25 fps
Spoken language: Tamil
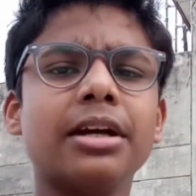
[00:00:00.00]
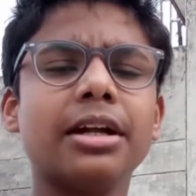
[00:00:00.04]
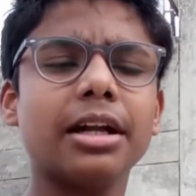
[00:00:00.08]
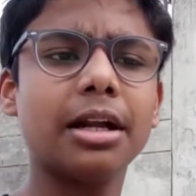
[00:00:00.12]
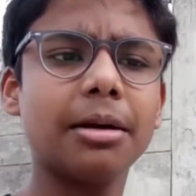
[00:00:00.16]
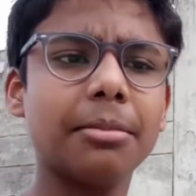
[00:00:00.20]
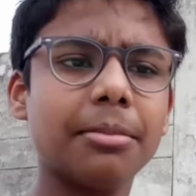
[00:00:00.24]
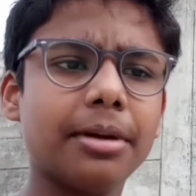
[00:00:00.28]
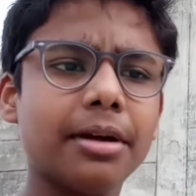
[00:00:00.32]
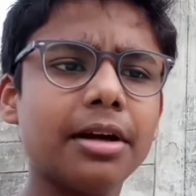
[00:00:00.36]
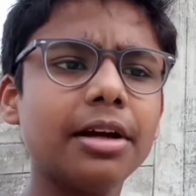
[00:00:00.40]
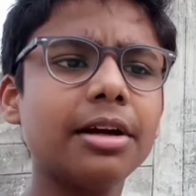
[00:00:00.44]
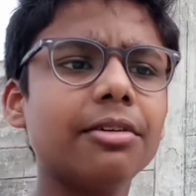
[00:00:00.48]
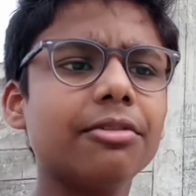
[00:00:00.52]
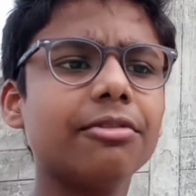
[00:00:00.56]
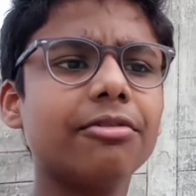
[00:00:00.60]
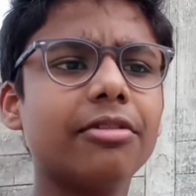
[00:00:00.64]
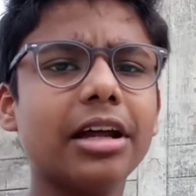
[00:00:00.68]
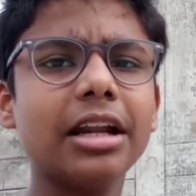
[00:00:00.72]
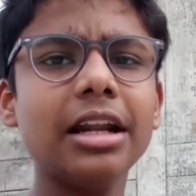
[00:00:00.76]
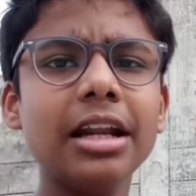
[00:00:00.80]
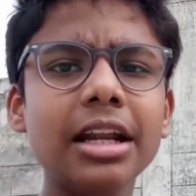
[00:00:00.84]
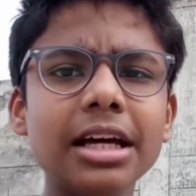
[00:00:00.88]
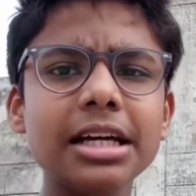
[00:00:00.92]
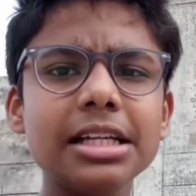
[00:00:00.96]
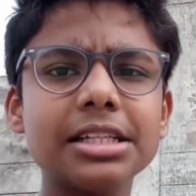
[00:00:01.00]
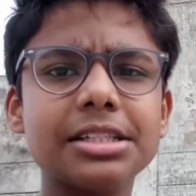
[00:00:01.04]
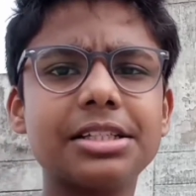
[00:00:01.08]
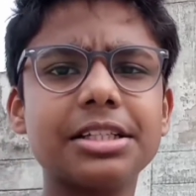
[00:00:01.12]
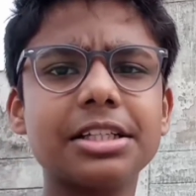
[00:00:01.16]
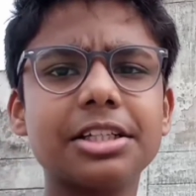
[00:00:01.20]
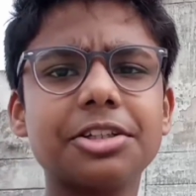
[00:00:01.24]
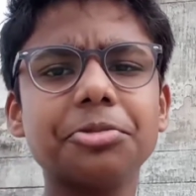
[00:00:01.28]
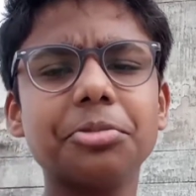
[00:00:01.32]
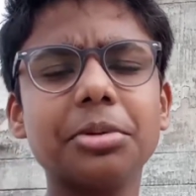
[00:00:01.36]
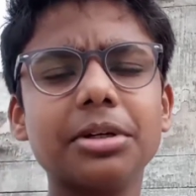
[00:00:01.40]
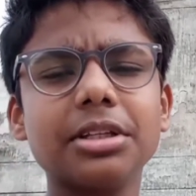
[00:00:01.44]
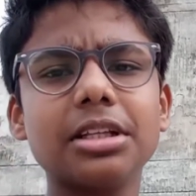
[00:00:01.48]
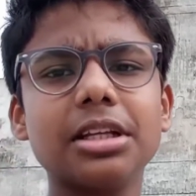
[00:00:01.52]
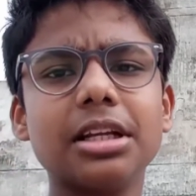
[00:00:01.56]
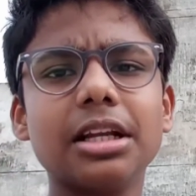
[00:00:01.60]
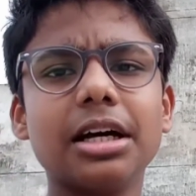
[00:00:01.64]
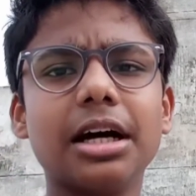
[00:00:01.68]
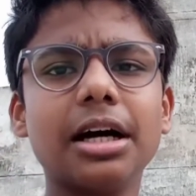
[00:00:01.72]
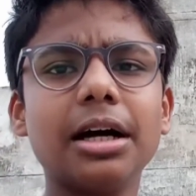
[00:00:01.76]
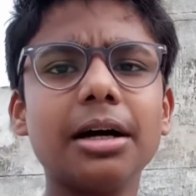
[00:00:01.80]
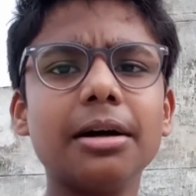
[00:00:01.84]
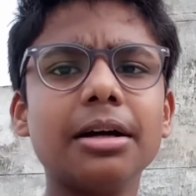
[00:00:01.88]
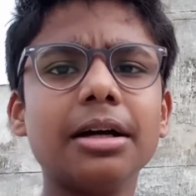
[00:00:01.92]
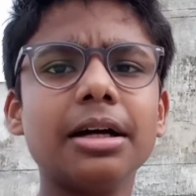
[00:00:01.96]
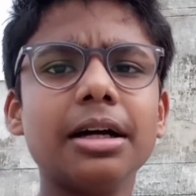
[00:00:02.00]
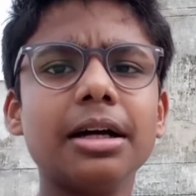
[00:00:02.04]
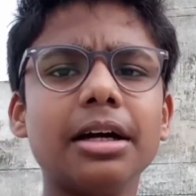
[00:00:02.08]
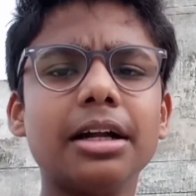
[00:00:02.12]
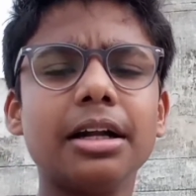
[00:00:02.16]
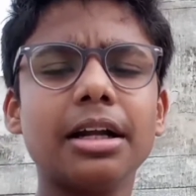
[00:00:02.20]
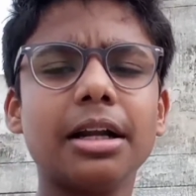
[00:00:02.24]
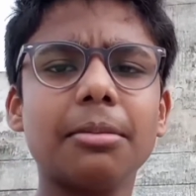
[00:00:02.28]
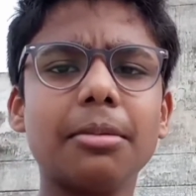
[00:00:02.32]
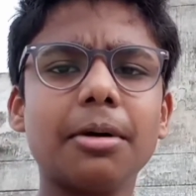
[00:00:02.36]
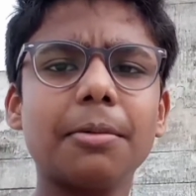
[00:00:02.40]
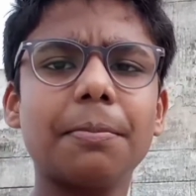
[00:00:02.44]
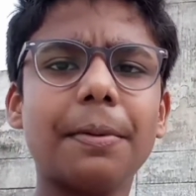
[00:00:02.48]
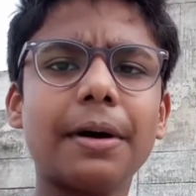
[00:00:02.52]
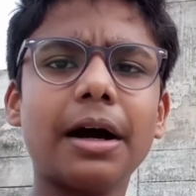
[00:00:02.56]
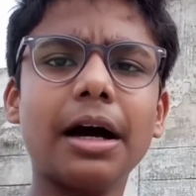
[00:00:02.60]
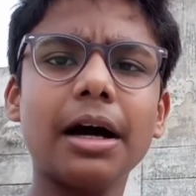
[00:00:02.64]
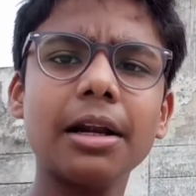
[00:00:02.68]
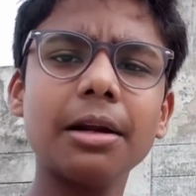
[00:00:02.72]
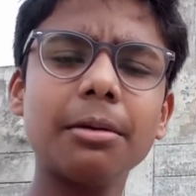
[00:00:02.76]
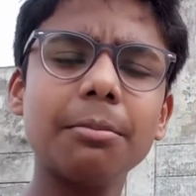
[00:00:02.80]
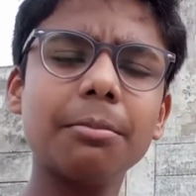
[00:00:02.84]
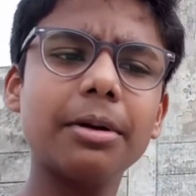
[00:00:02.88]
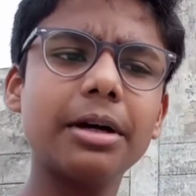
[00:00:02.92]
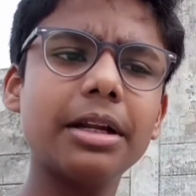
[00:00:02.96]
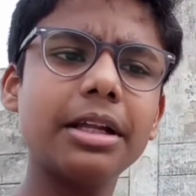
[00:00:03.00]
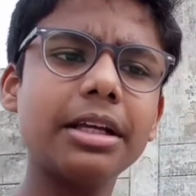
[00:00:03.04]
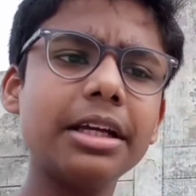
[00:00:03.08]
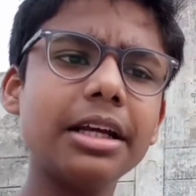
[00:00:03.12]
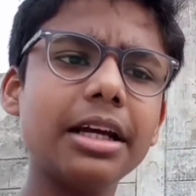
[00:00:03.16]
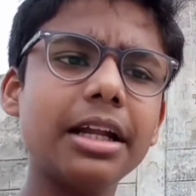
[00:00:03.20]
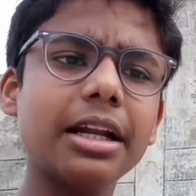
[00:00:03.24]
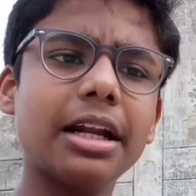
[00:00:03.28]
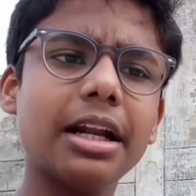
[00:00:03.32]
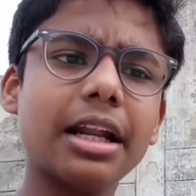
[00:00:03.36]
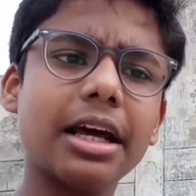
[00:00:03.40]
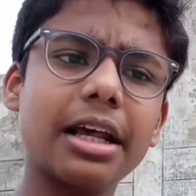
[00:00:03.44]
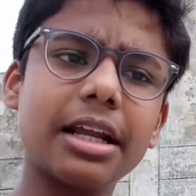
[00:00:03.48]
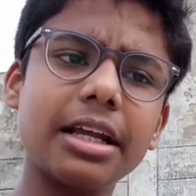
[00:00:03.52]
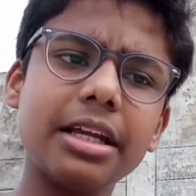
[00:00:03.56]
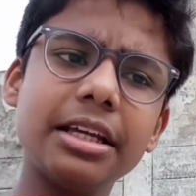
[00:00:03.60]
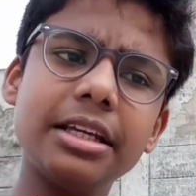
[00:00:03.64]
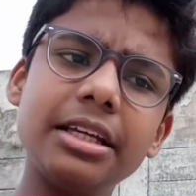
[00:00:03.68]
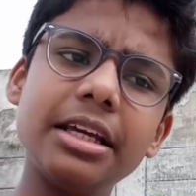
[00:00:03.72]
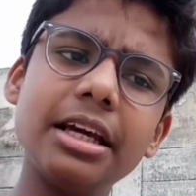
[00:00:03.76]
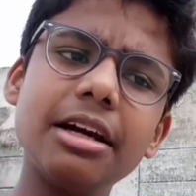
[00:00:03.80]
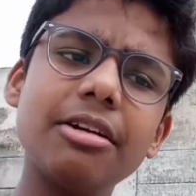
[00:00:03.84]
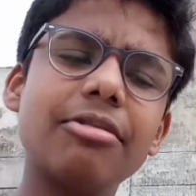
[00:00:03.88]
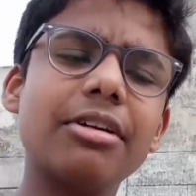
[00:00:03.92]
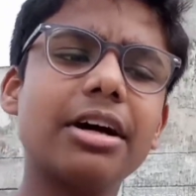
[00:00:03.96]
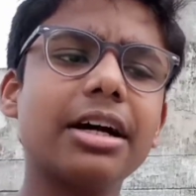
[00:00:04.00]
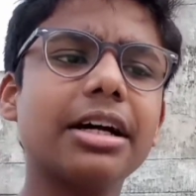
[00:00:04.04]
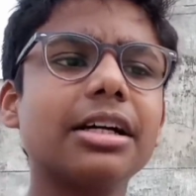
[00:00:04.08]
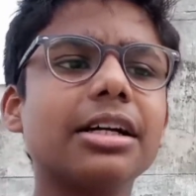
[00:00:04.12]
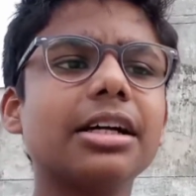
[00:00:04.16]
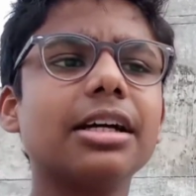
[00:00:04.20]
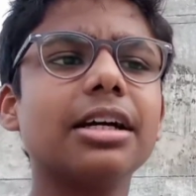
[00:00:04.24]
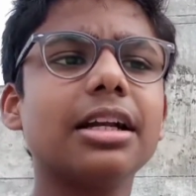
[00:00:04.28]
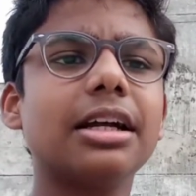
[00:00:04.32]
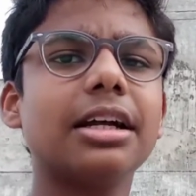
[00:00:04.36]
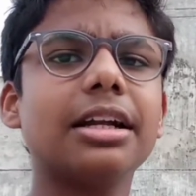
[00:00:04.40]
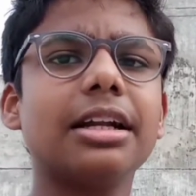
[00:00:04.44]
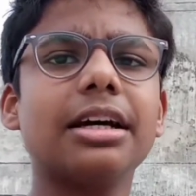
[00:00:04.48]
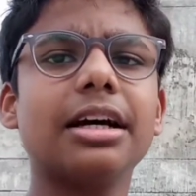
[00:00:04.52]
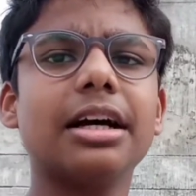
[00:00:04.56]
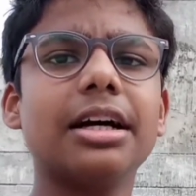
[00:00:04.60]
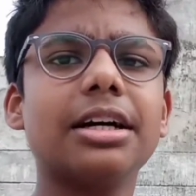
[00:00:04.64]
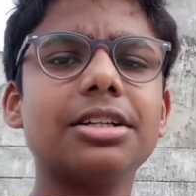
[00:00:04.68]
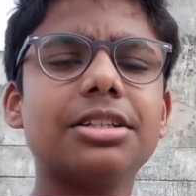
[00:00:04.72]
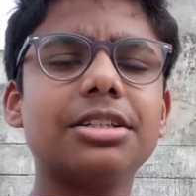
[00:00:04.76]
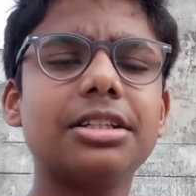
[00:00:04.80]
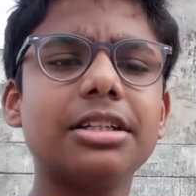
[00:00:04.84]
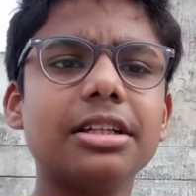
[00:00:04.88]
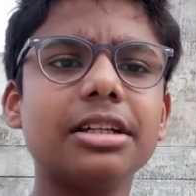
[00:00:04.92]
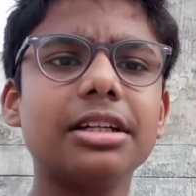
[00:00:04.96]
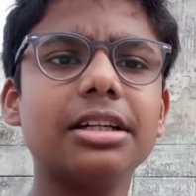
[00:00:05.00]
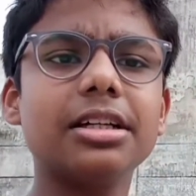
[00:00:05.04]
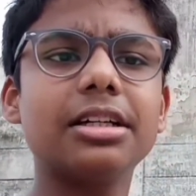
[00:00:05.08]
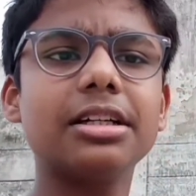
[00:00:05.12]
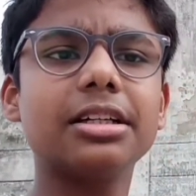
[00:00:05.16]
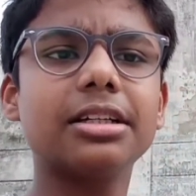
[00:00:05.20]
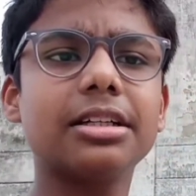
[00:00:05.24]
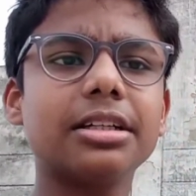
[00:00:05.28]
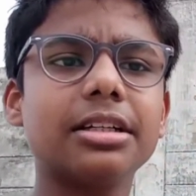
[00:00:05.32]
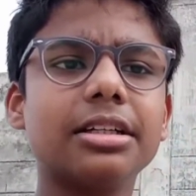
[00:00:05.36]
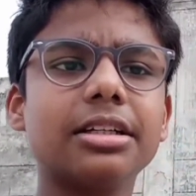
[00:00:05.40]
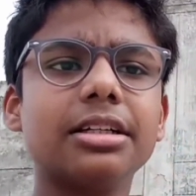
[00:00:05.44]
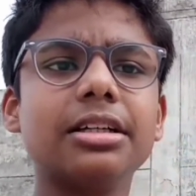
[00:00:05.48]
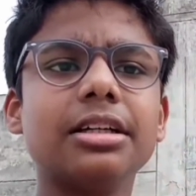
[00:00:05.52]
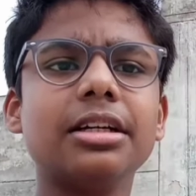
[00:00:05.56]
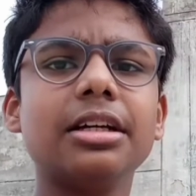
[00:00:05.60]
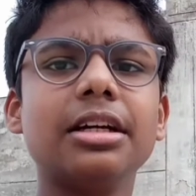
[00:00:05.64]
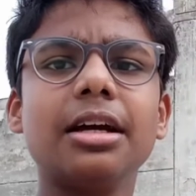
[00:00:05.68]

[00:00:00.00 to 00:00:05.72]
நம்ம வெள்ளரிசிக்கு பதிலாக நம்ம பாரம்பரிய நிறைய வகைகளான அரிசிகள் இருக்குது